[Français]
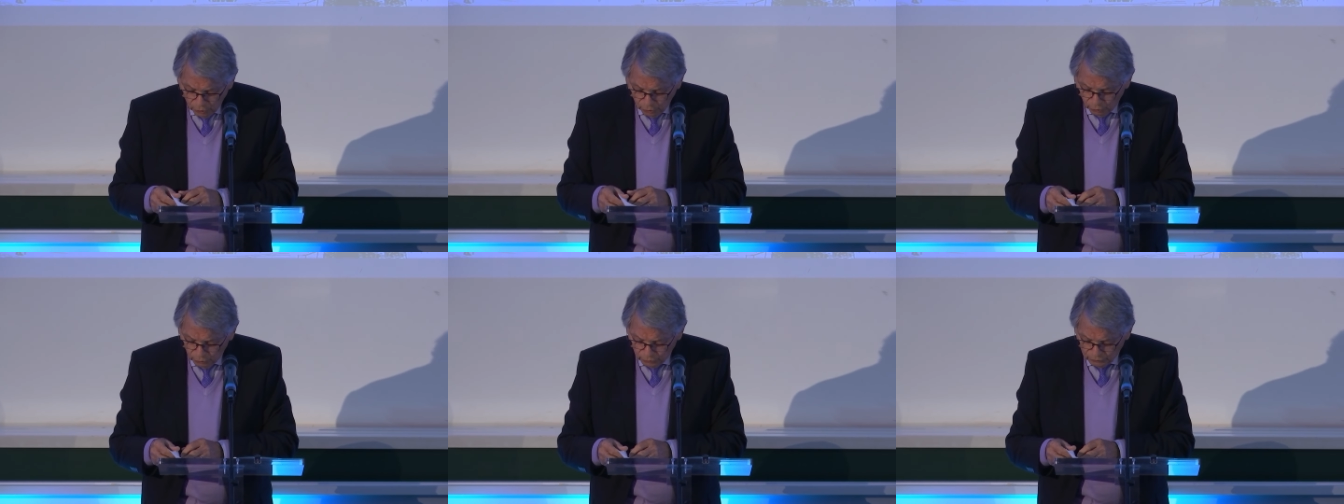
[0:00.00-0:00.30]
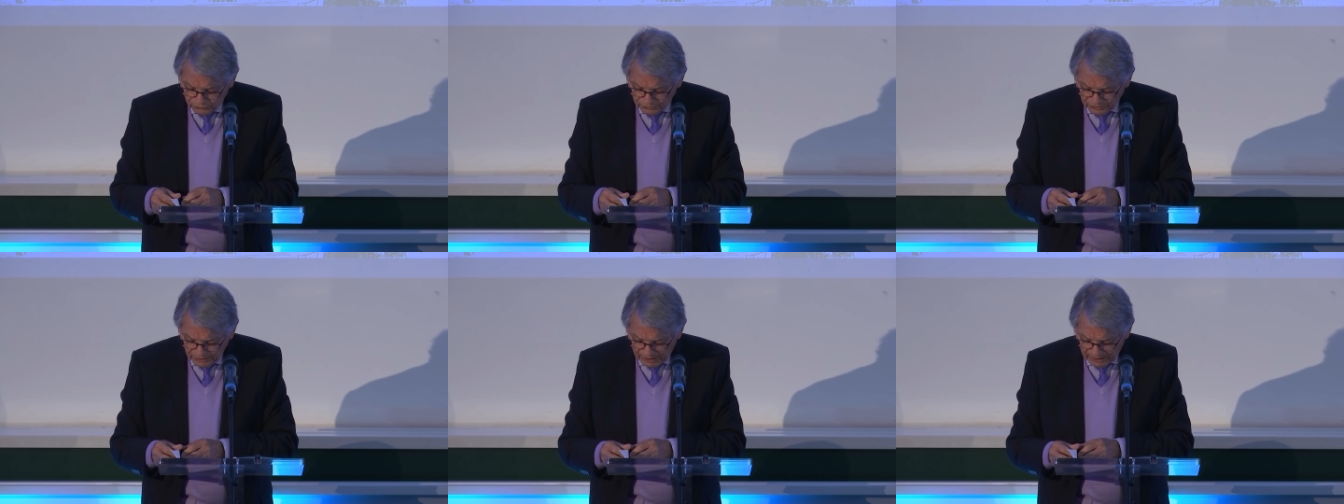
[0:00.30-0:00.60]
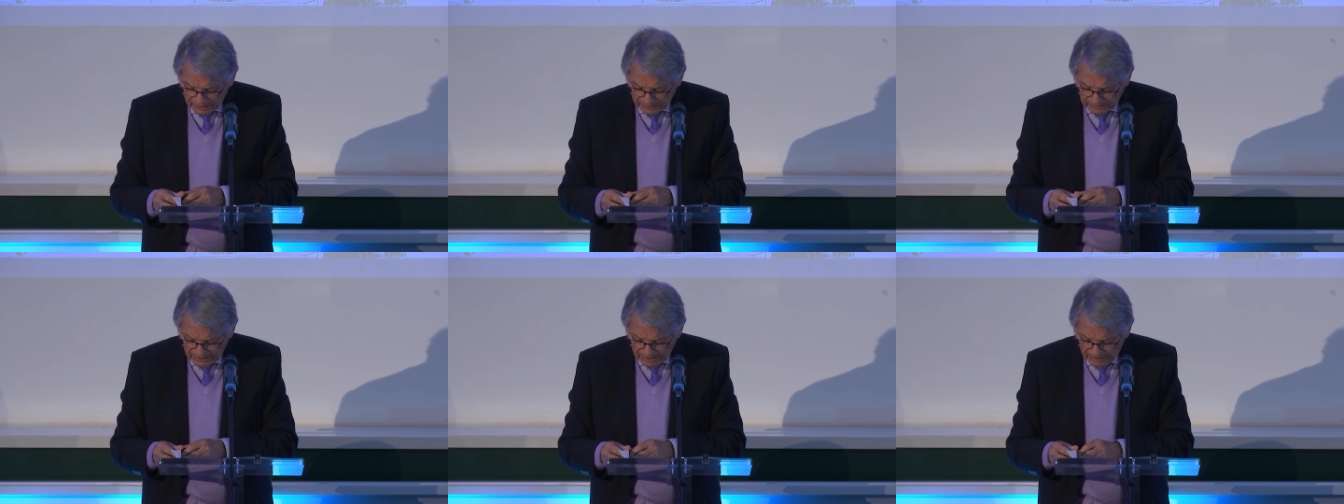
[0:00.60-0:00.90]
au
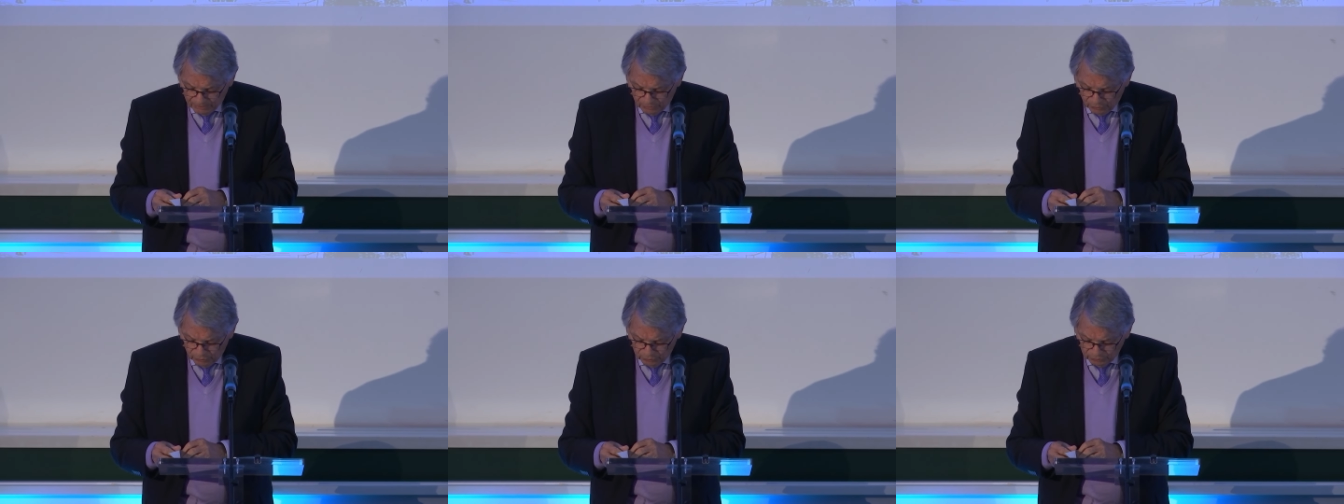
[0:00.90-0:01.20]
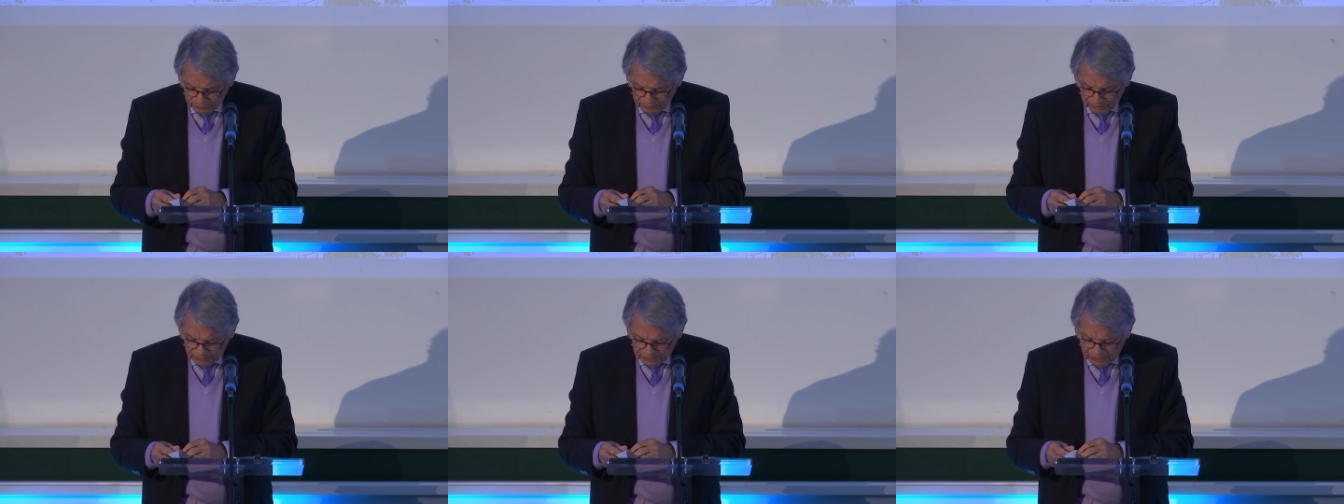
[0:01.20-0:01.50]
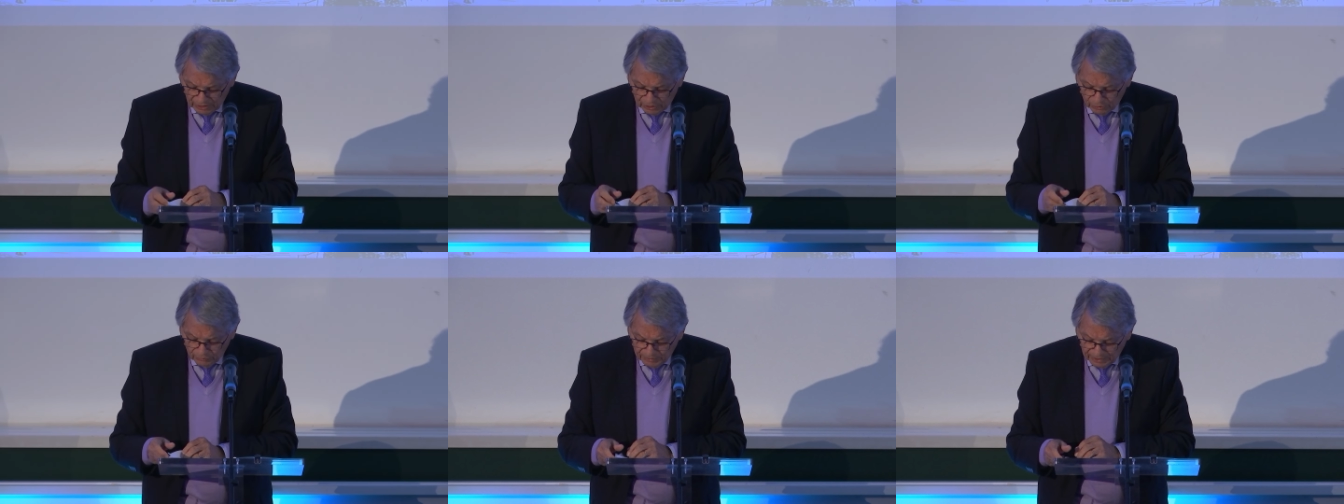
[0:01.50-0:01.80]
sein d'un monde
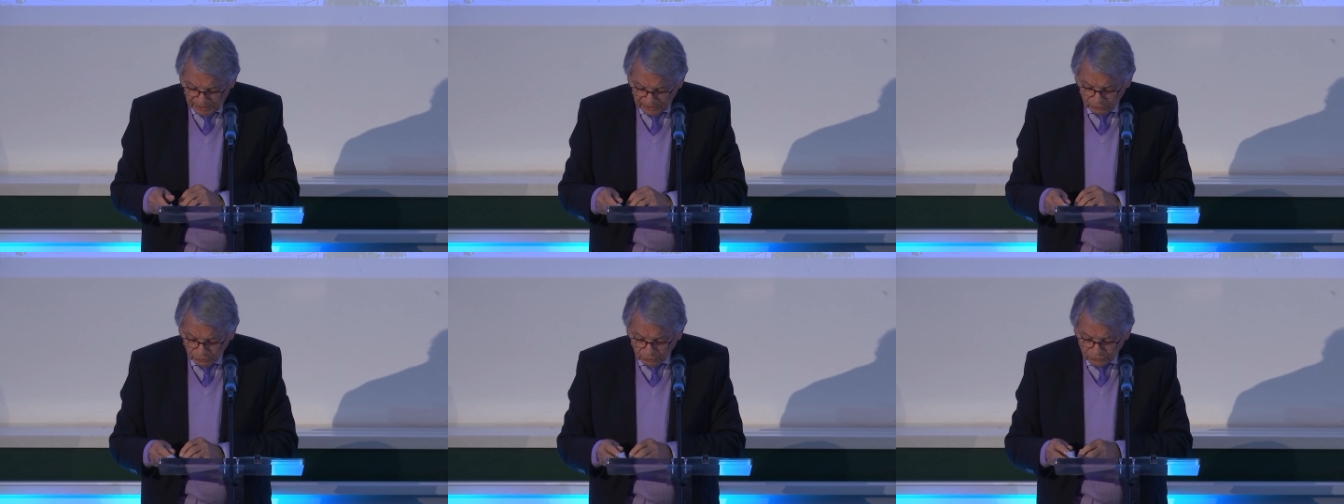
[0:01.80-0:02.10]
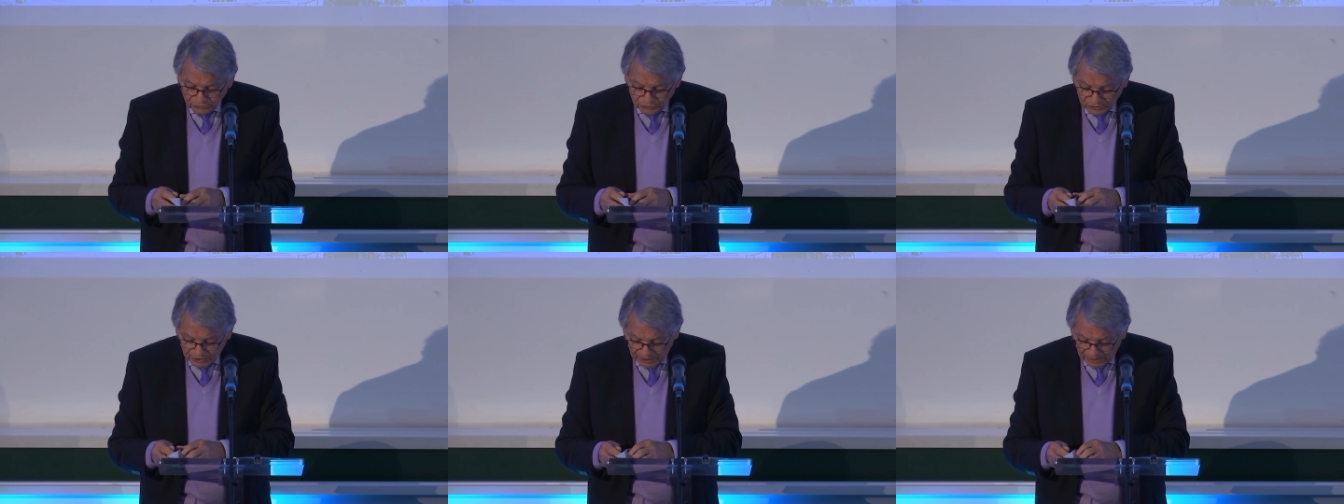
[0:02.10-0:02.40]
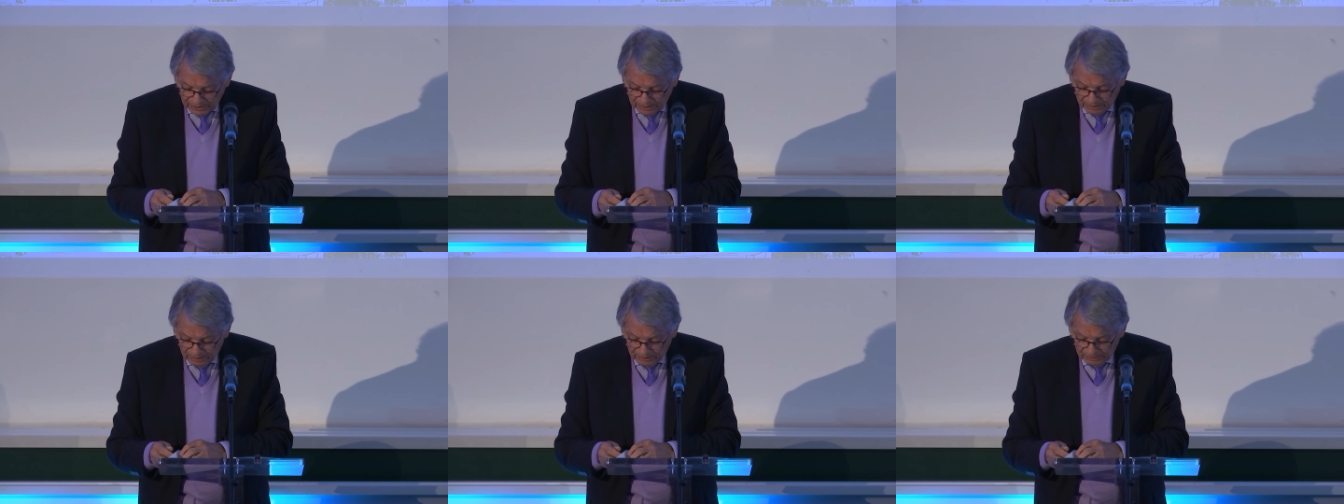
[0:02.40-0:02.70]
qui lui est
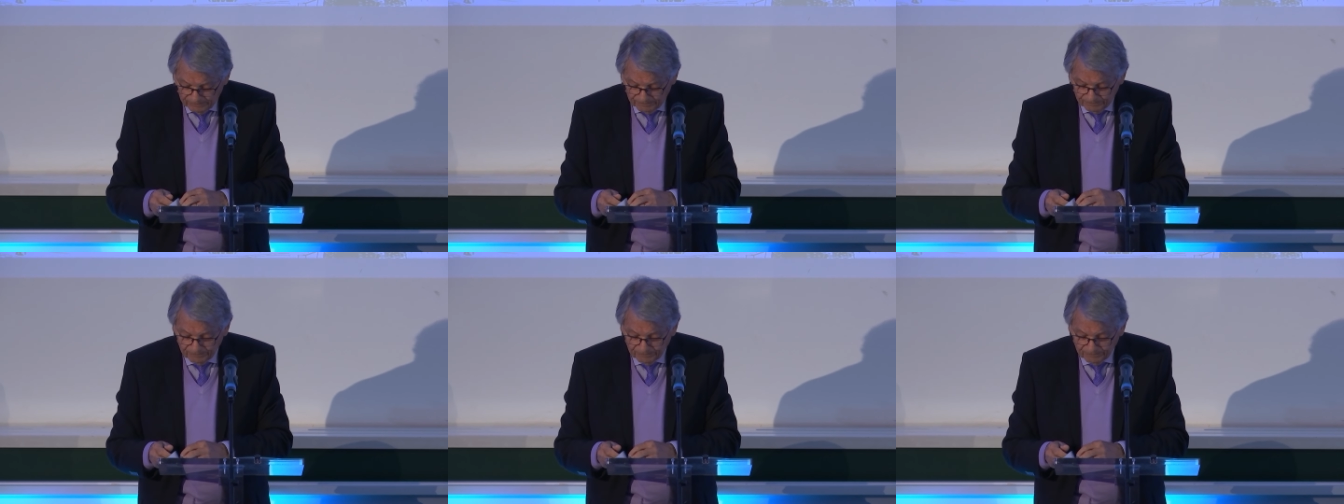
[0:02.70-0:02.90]
hostile.